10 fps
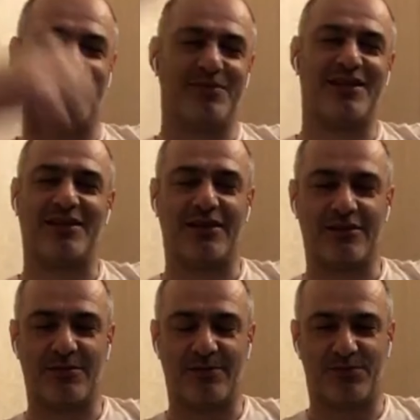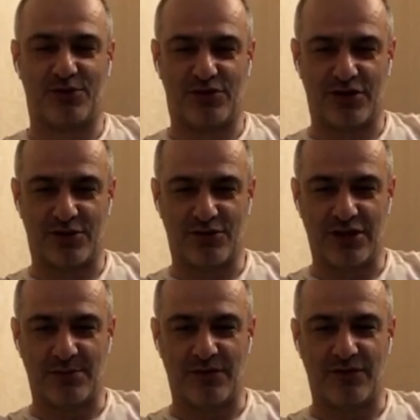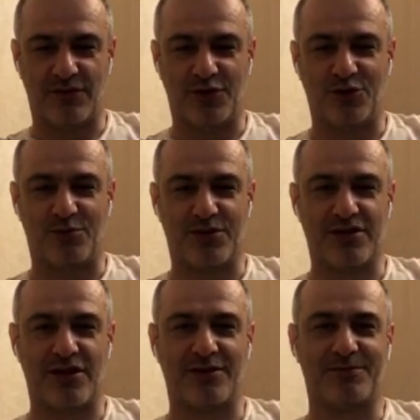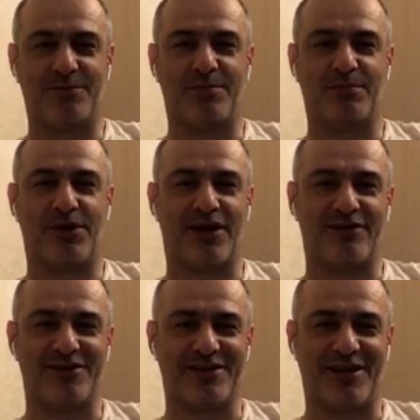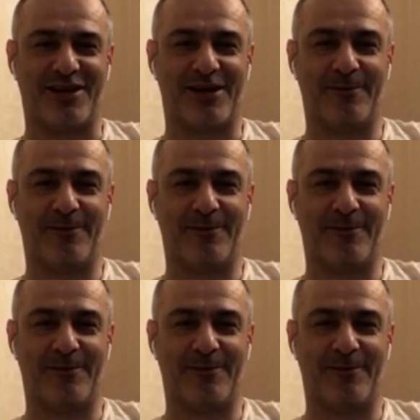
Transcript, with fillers: Где-то даже мне кто-то из друзей мне видео прислал, порадовал старика.